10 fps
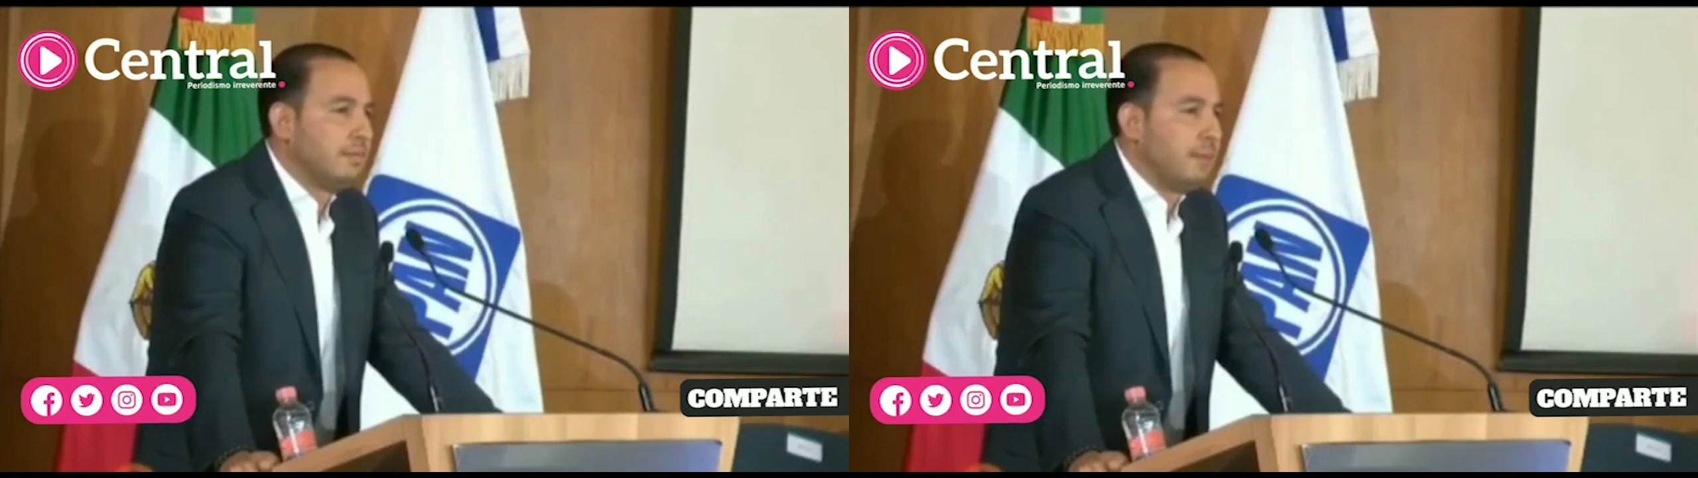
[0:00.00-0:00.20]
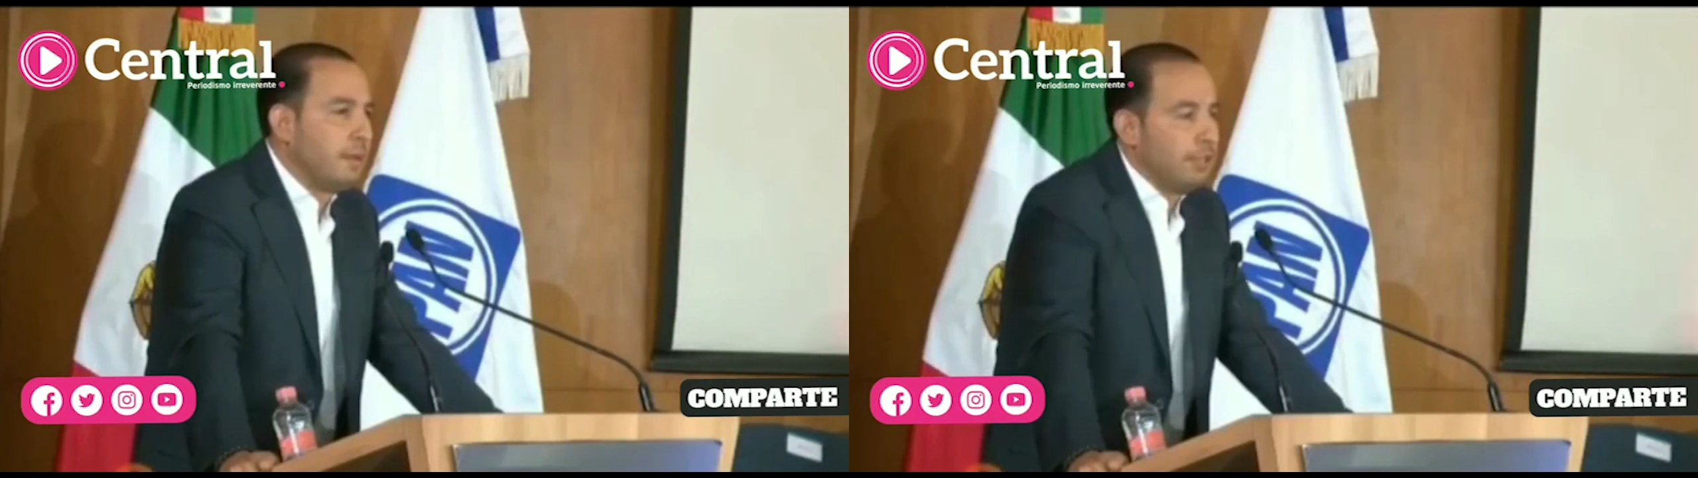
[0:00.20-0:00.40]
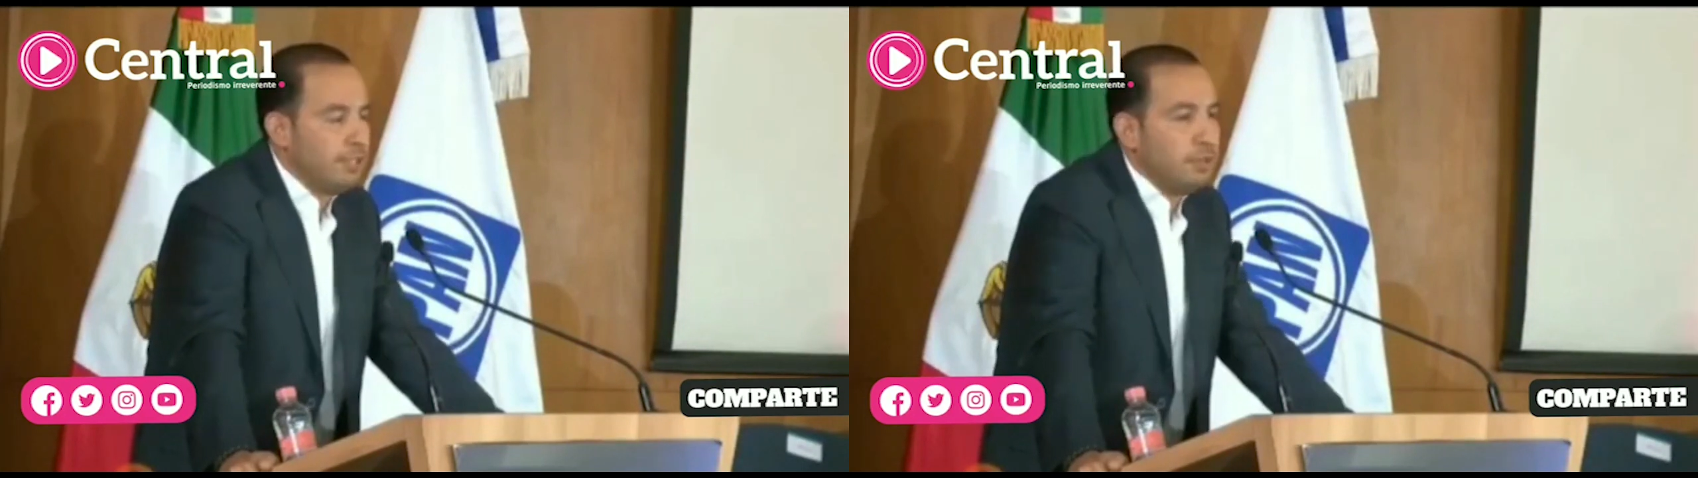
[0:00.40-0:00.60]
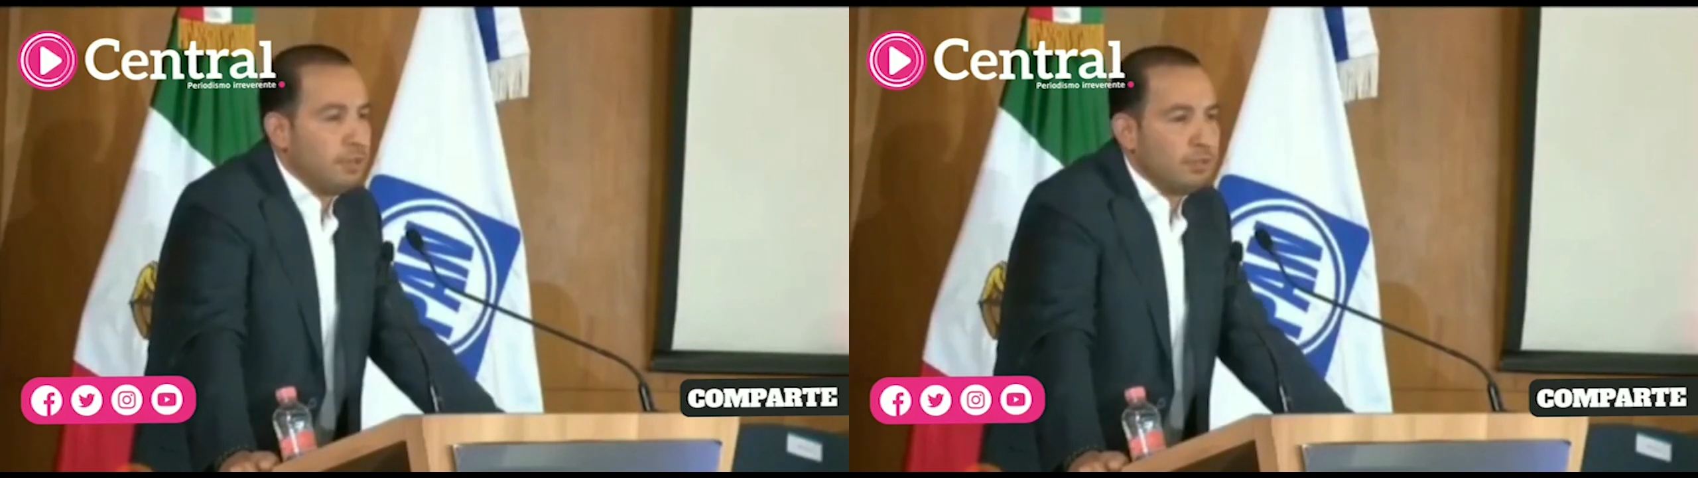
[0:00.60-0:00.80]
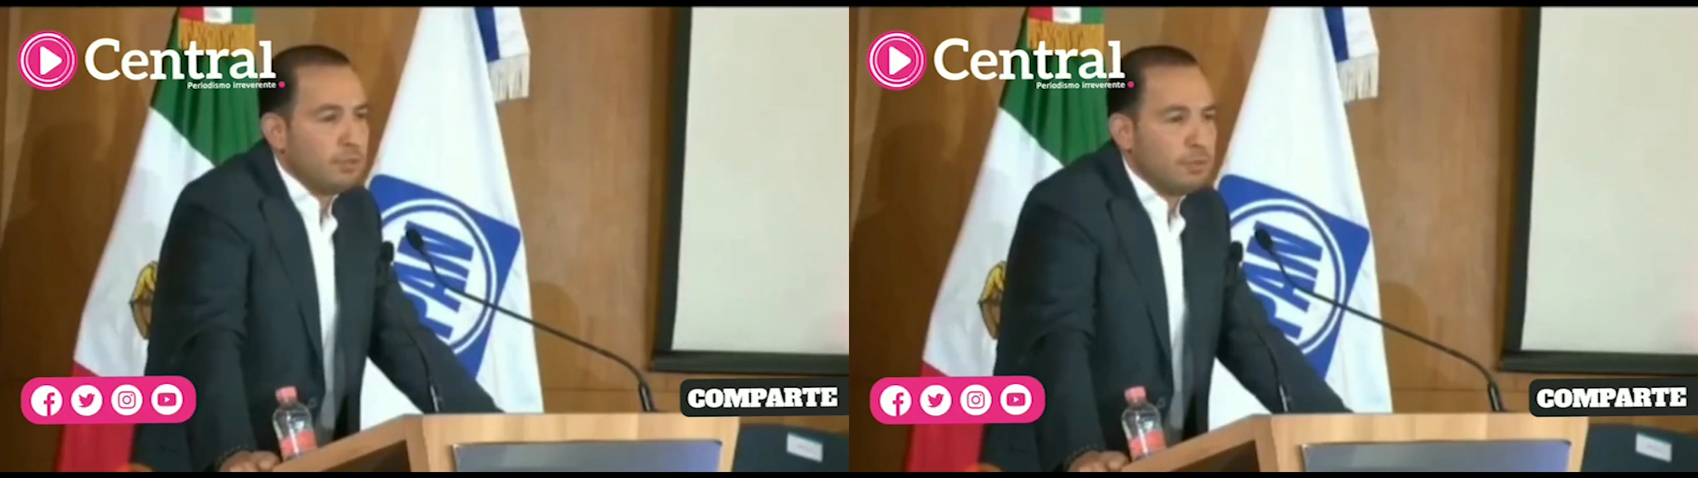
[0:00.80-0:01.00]
pero
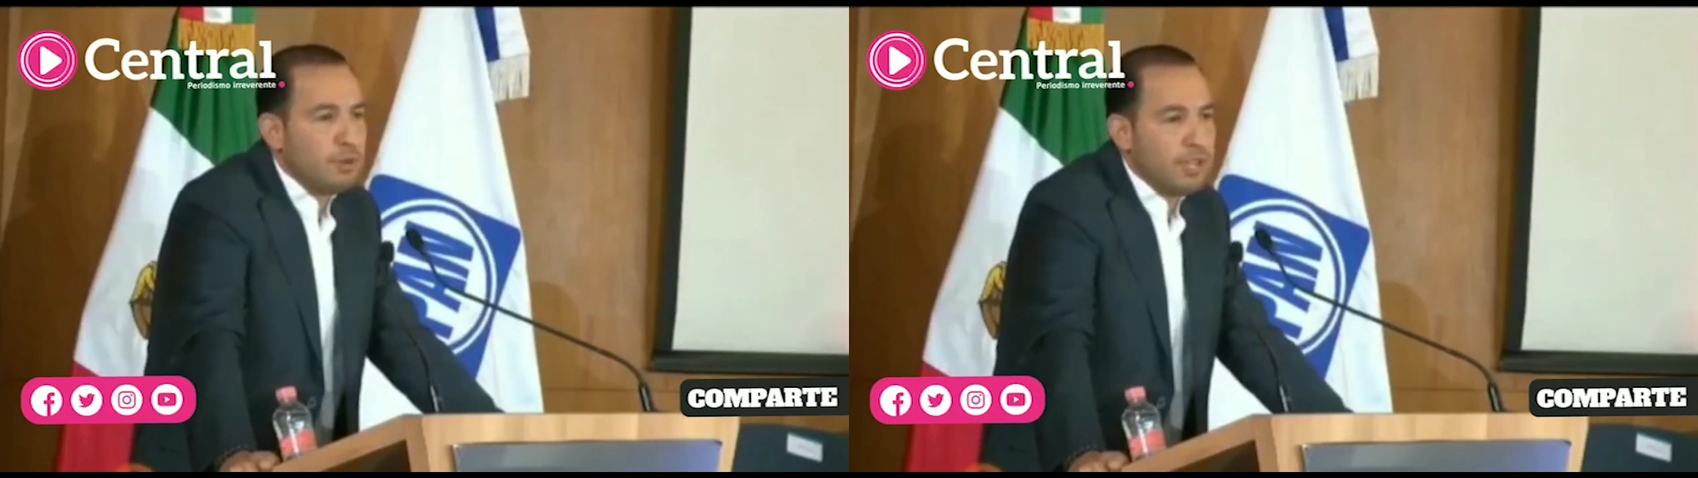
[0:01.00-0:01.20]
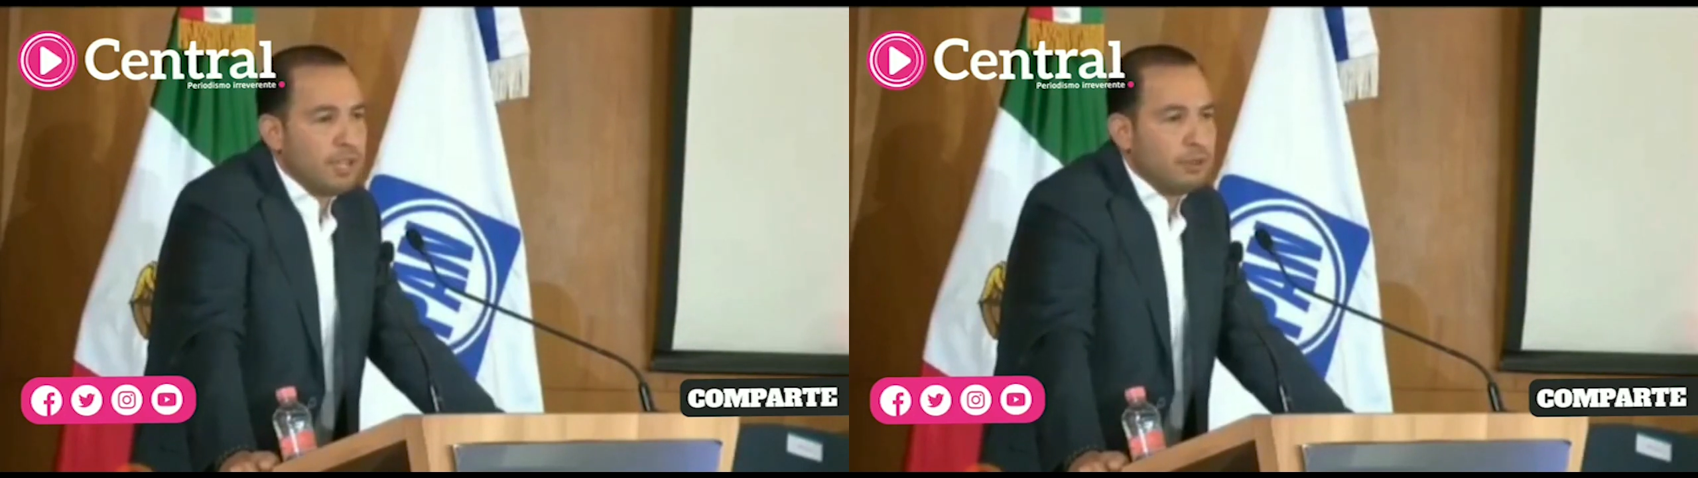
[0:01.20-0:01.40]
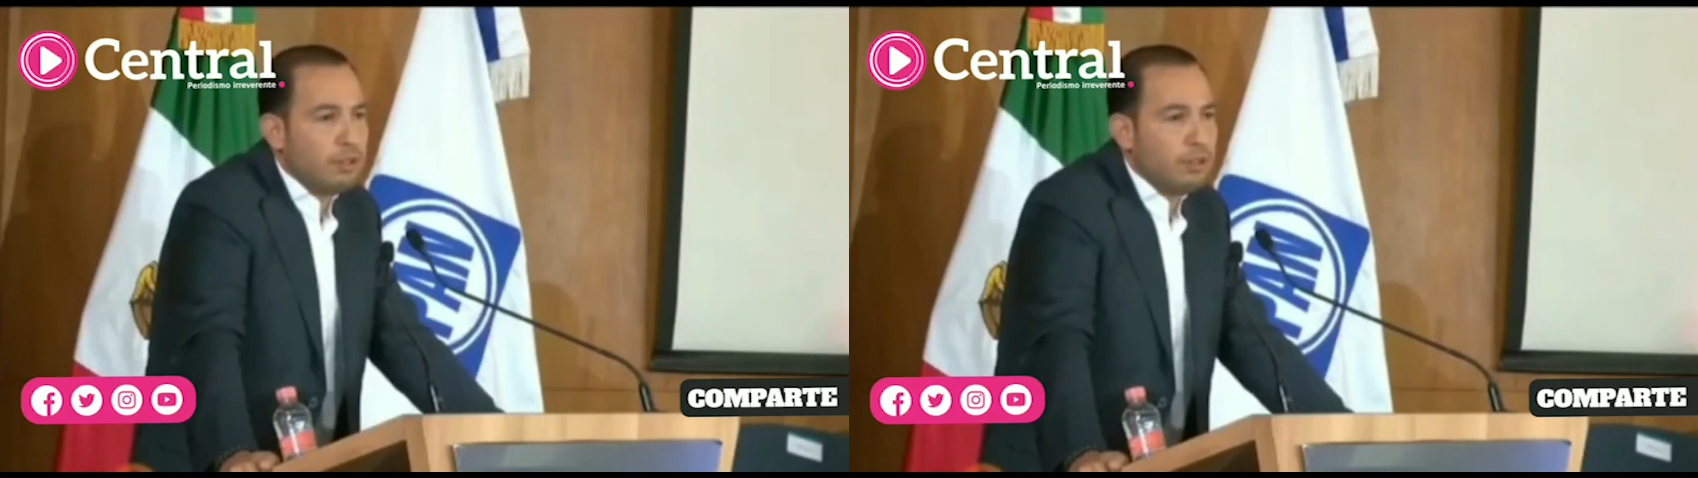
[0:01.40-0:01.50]
hicimos un proyecto